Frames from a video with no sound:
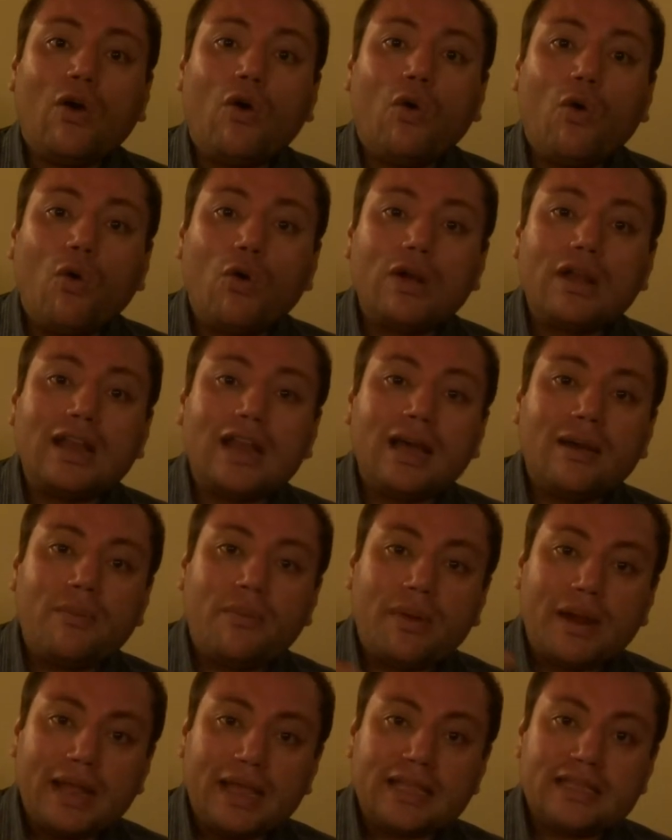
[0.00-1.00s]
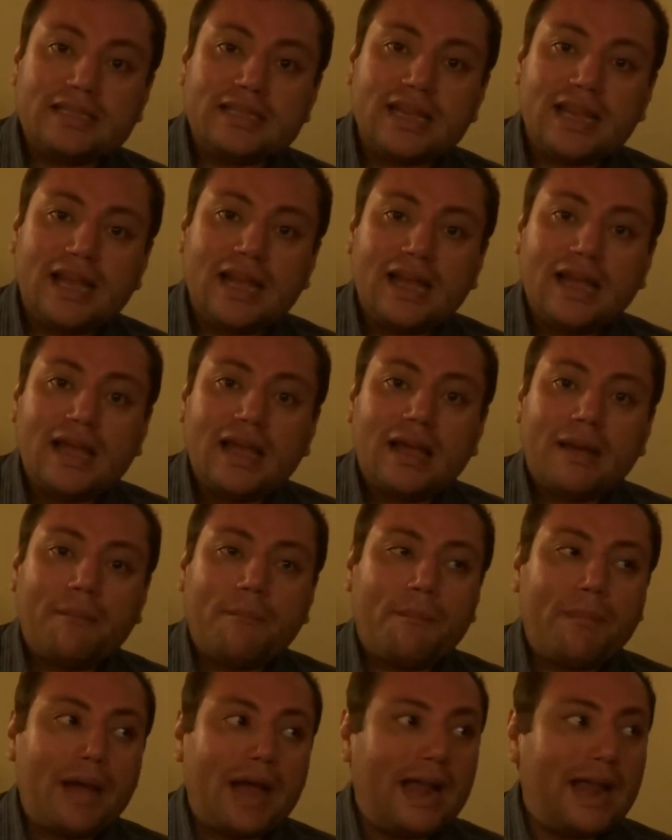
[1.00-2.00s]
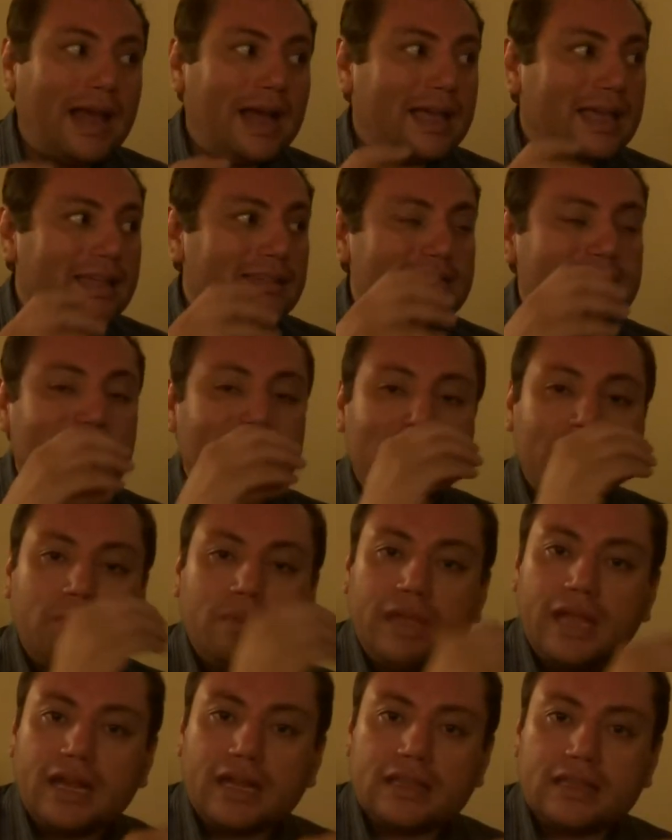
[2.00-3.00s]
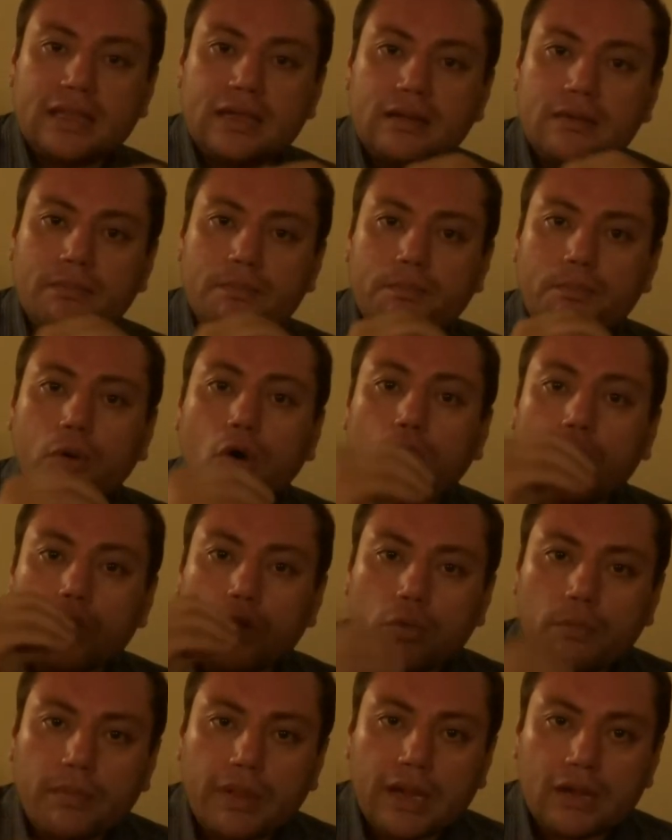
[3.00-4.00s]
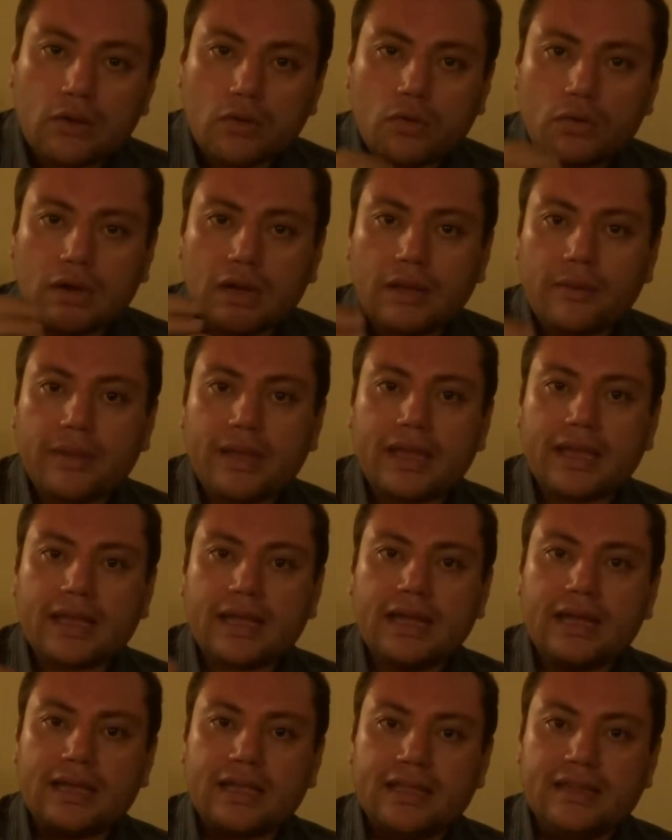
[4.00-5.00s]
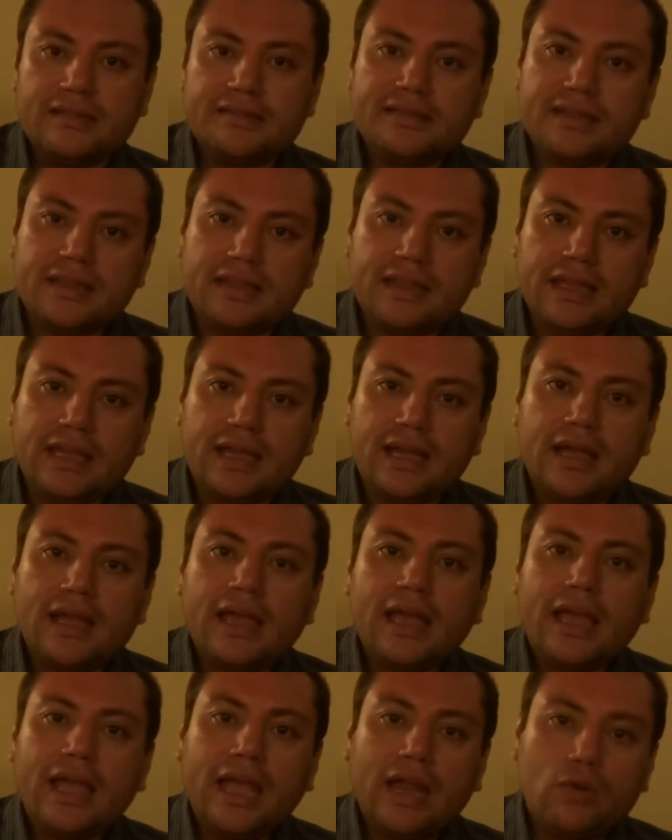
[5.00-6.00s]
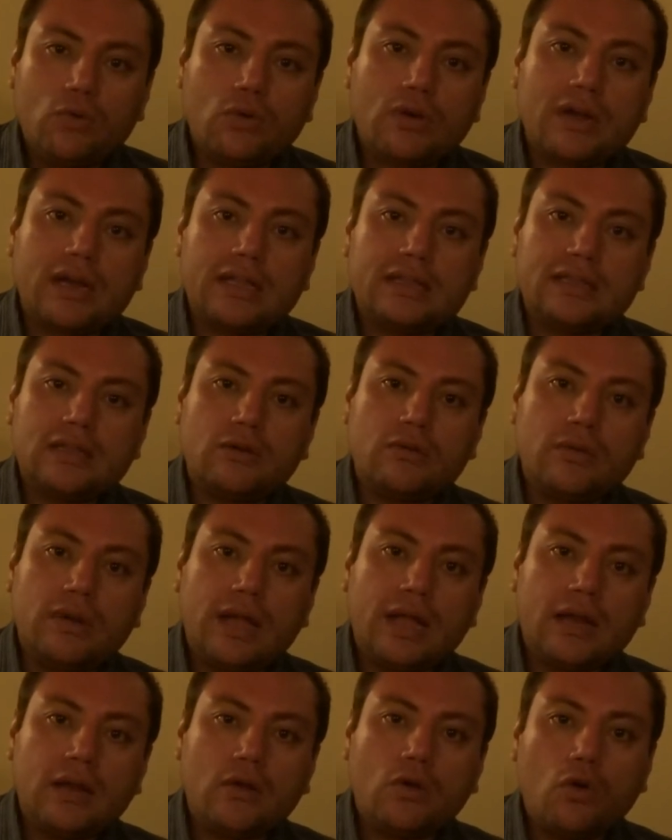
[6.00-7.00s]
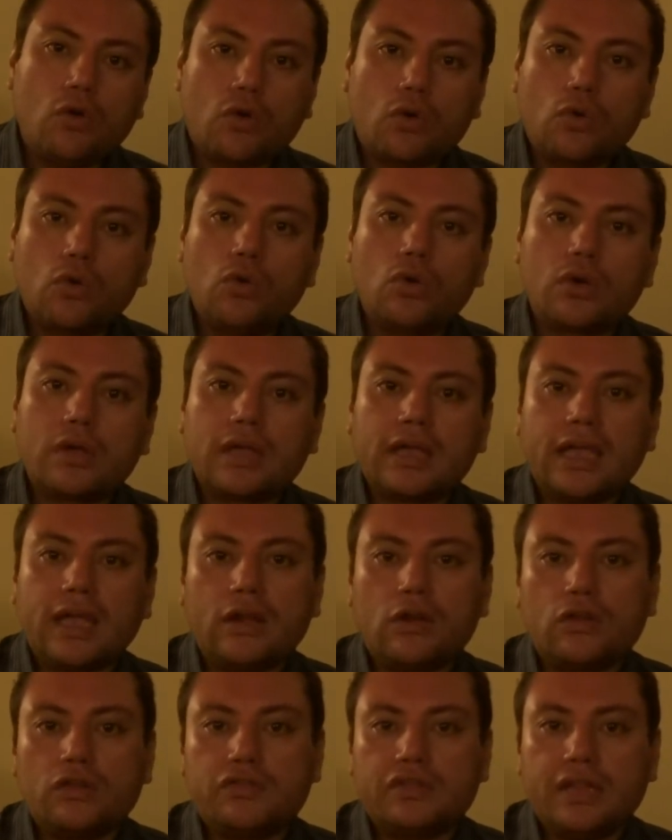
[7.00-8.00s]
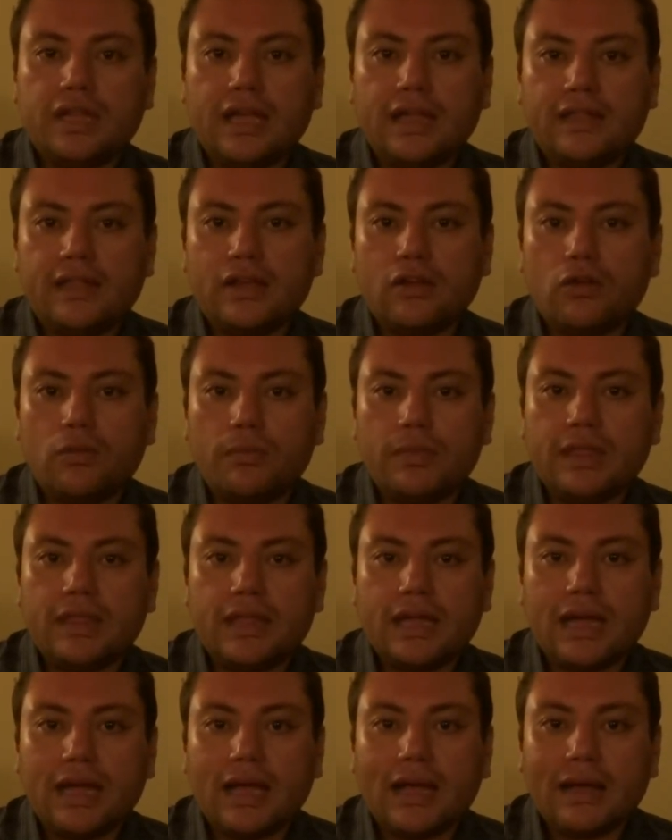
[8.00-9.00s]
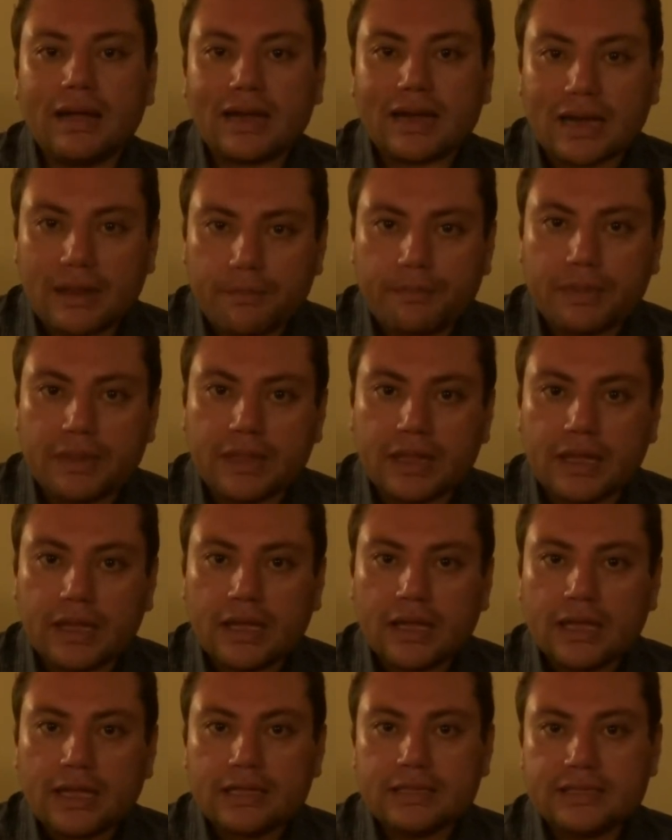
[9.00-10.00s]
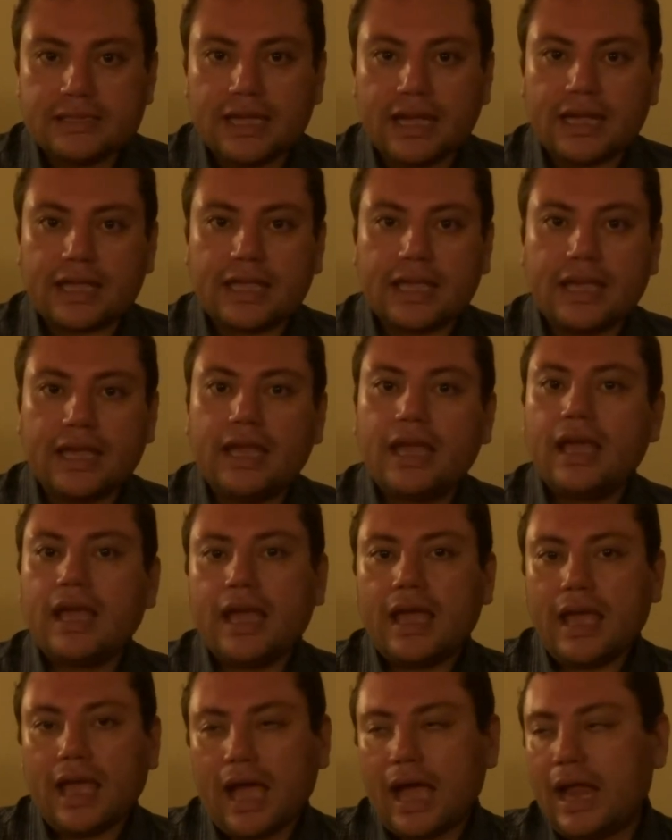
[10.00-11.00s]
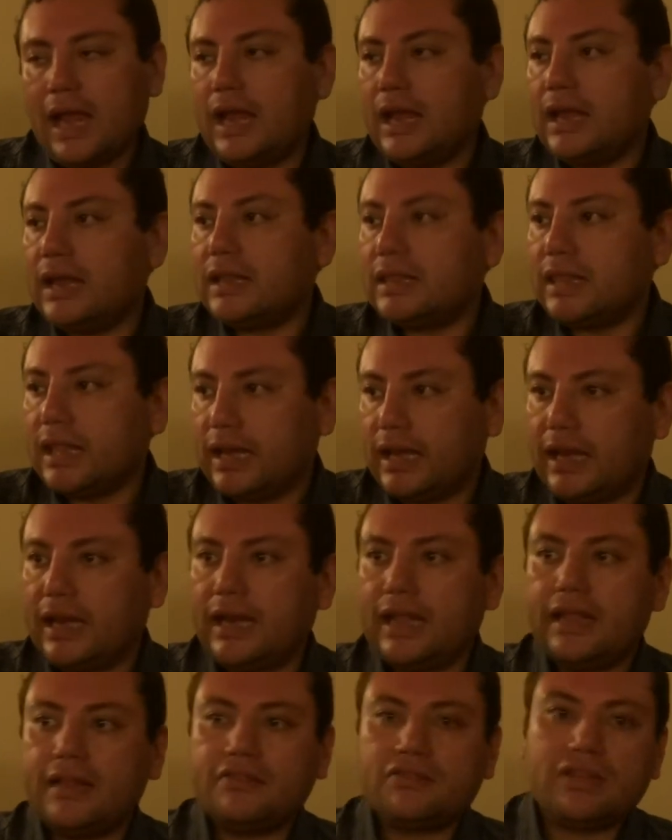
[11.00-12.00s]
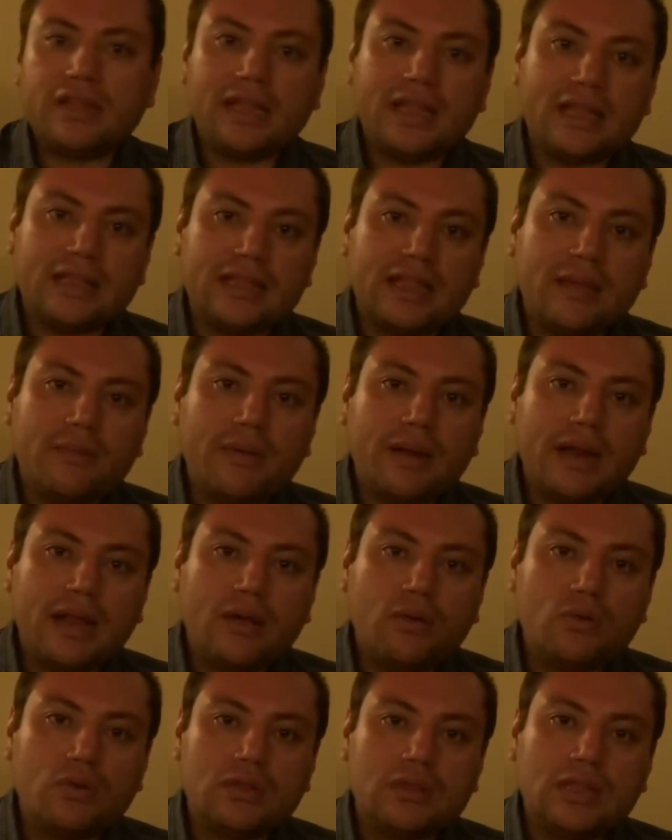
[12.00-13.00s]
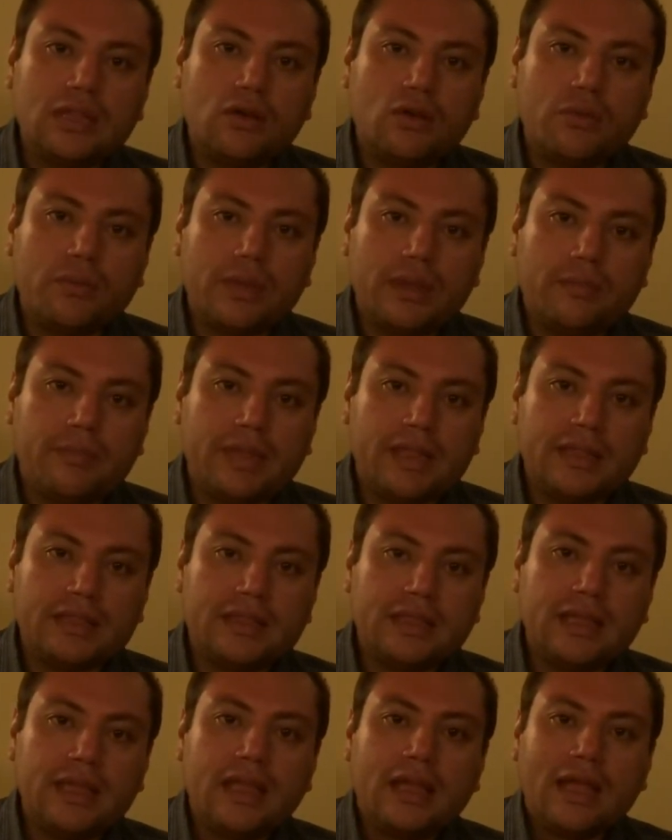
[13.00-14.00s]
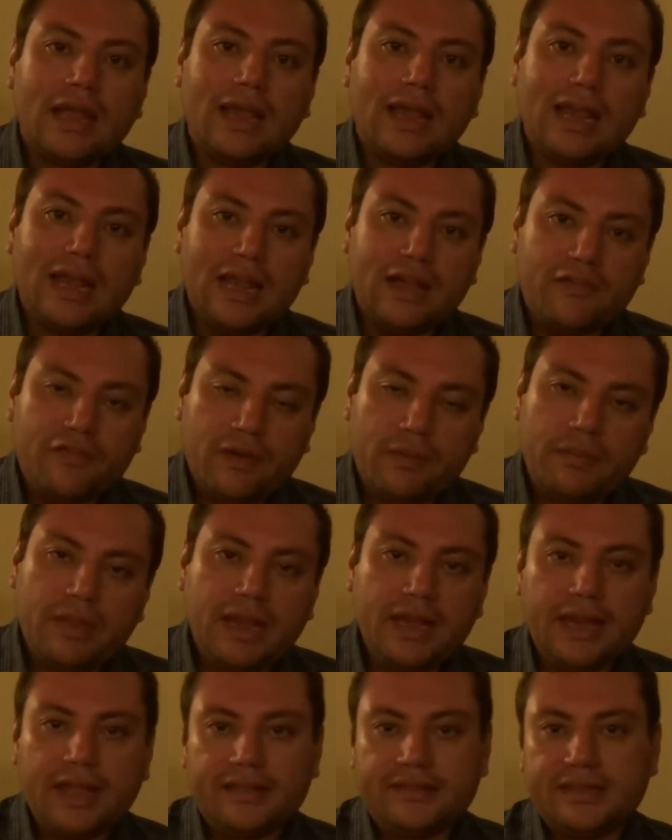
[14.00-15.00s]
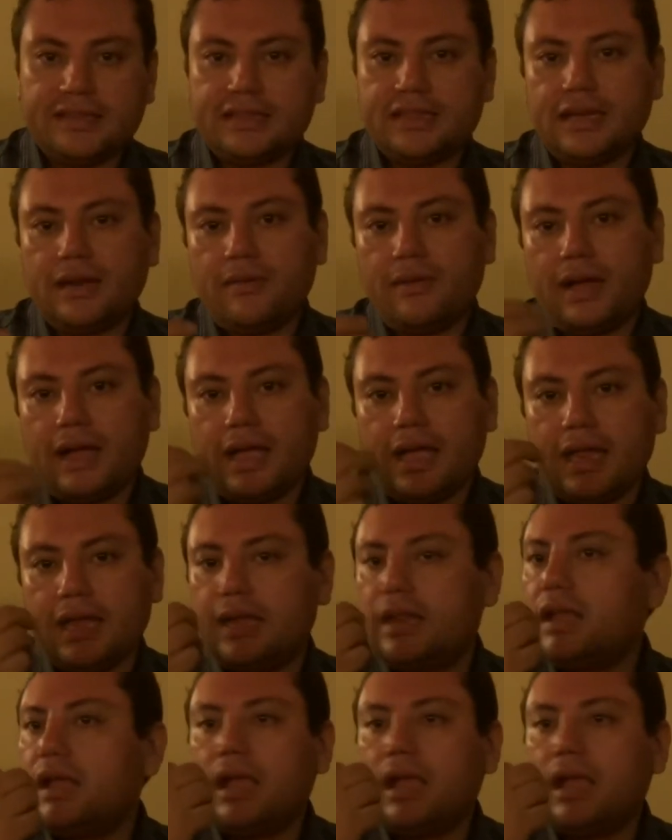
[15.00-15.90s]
una brecha para que se diviertan por lo menos una vez cada 15 días en un restaurante o club que no sea de comida rápida ya que al tener ese desbarajuste, obviamente la familia, si trabajen